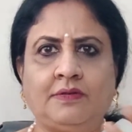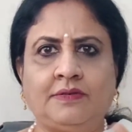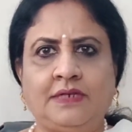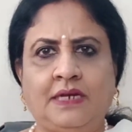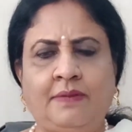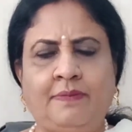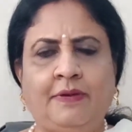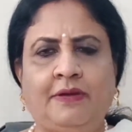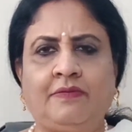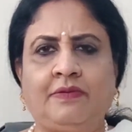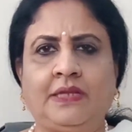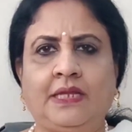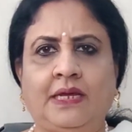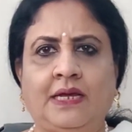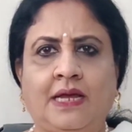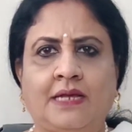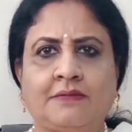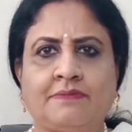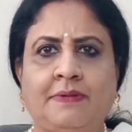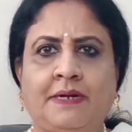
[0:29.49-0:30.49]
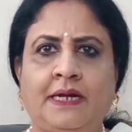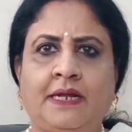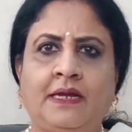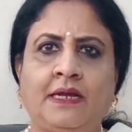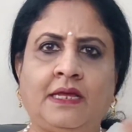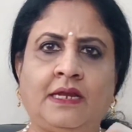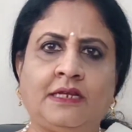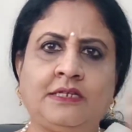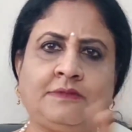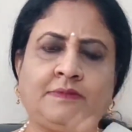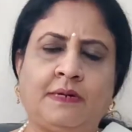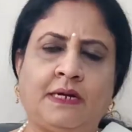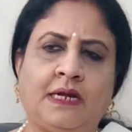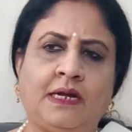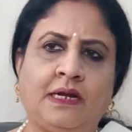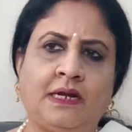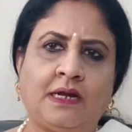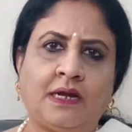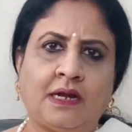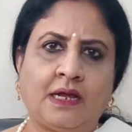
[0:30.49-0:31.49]
சில பேர் வந்து எங்கள் ஹஸ்பண்டை என்கரேஜ்
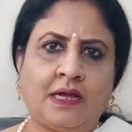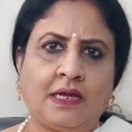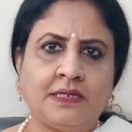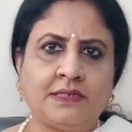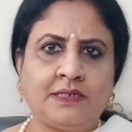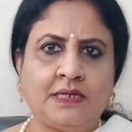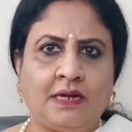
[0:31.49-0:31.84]
பண்ணலன்றாங்க